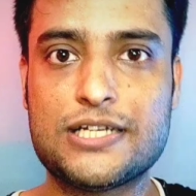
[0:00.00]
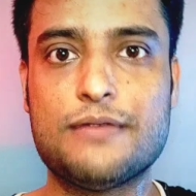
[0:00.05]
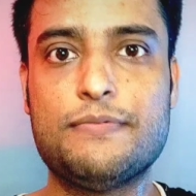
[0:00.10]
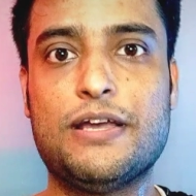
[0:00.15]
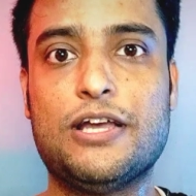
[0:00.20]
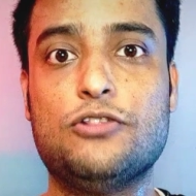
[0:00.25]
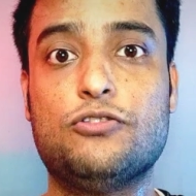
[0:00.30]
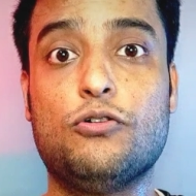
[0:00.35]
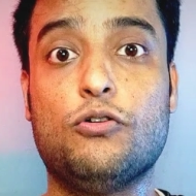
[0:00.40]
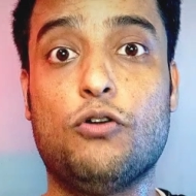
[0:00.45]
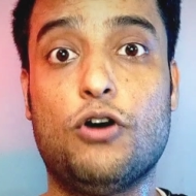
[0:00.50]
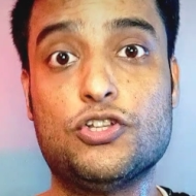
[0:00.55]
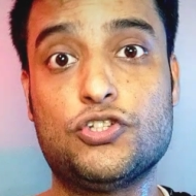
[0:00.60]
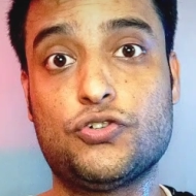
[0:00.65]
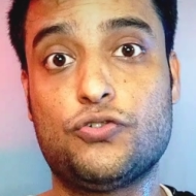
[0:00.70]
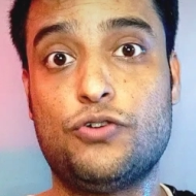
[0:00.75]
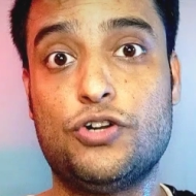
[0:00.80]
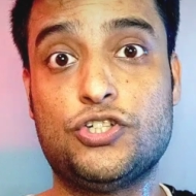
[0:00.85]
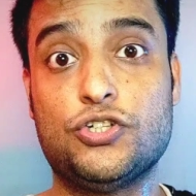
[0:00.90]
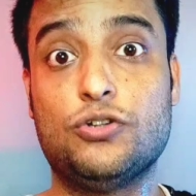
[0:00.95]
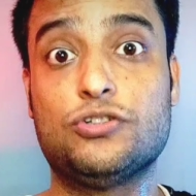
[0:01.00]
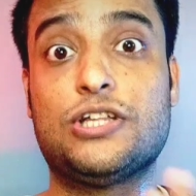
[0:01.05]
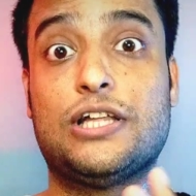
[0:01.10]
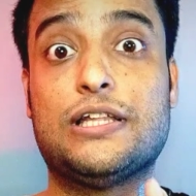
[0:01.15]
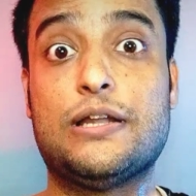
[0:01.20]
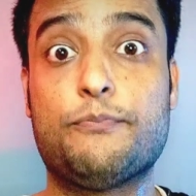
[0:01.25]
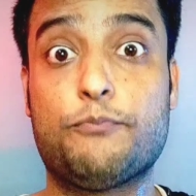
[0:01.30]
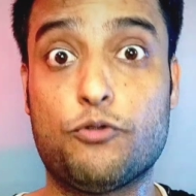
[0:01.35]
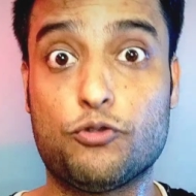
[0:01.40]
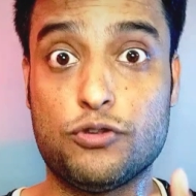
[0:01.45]
হিসেবে কিন্তু লঞ্চ করেছিল
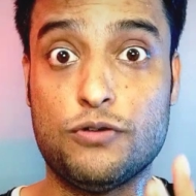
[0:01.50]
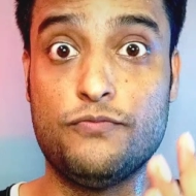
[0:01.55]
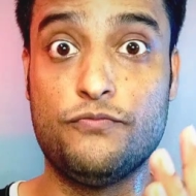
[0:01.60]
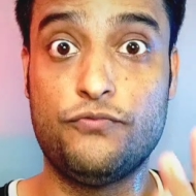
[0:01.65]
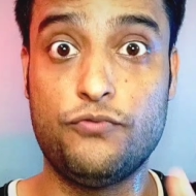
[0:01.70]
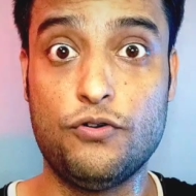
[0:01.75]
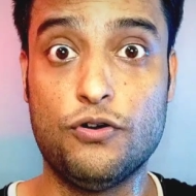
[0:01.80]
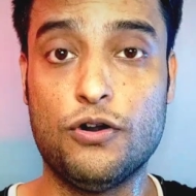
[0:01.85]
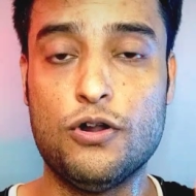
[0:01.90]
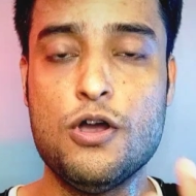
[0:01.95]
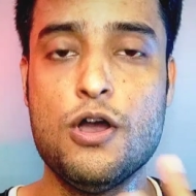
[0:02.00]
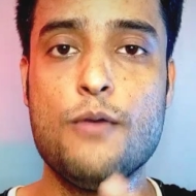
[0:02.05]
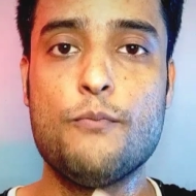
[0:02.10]
তাদের প্রথম ফোন